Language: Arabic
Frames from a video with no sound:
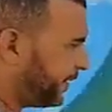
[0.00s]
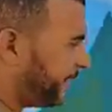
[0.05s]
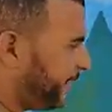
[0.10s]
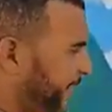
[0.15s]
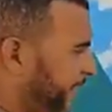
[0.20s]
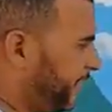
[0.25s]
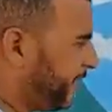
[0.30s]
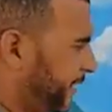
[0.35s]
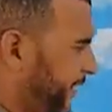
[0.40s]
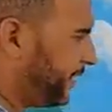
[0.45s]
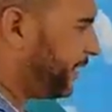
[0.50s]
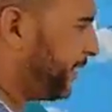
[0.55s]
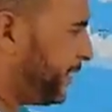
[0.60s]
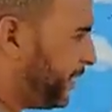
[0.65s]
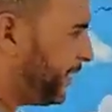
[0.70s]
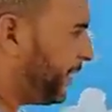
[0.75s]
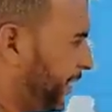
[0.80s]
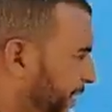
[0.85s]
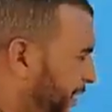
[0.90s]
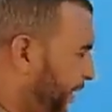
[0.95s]
راه
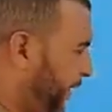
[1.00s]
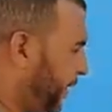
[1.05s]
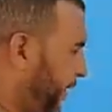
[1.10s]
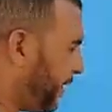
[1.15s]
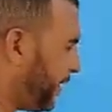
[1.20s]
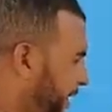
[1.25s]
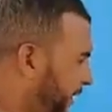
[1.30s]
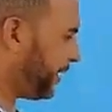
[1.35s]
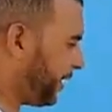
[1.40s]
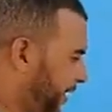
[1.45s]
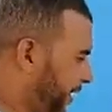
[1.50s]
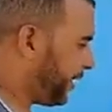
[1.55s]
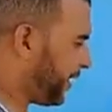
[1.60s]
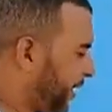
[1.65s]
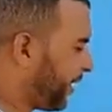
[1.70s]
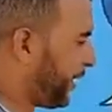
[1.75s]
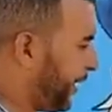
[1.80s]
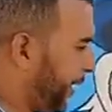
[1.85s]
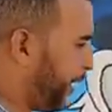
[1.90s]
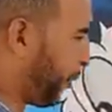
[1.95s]
هادي
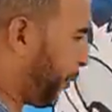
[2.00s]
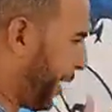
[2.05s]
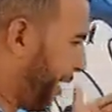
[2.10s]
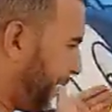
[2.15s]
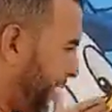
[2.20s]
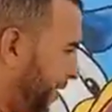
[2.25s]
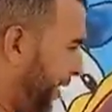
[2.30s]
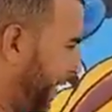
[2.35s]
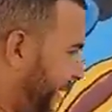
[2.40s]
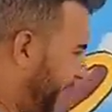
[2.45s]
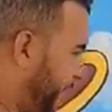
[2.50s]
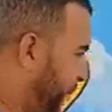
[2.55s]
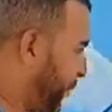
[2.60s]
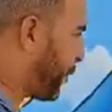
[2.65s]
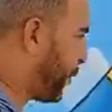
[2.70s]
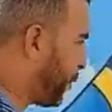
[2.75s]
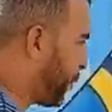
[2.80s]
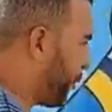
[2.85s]
خلى اللوحات ديال سميتو